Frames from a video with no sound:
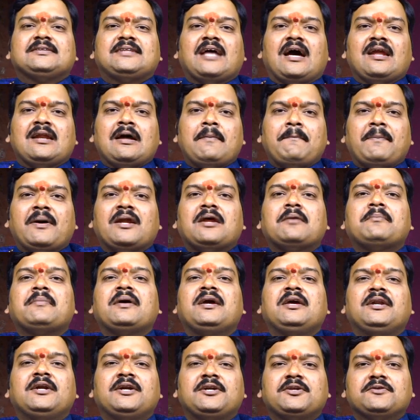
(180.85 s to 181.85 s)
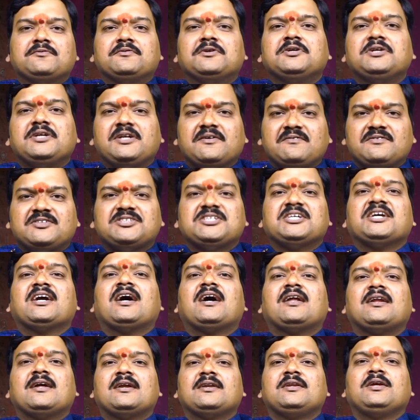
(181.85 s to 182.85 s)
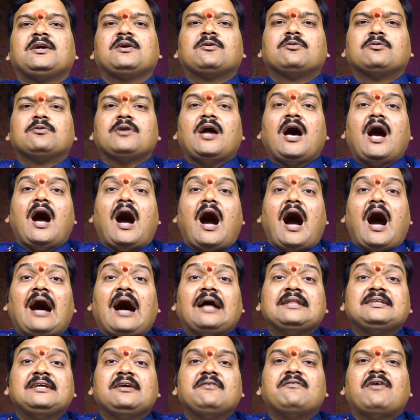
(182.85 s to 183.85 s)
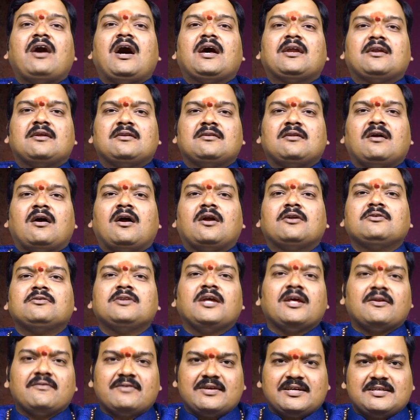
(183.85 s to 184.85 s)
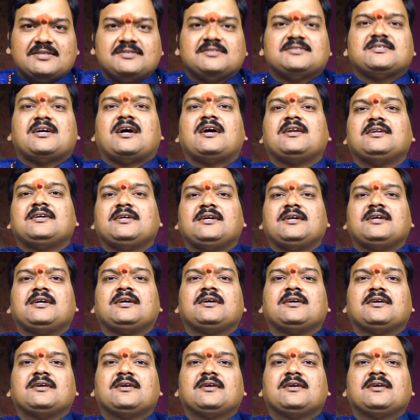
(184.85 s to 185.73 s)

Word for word: ధనపరమైనటువంటి విషయాలన్నీ కూడా ఆదివారం నాడు నిర్వహించాలి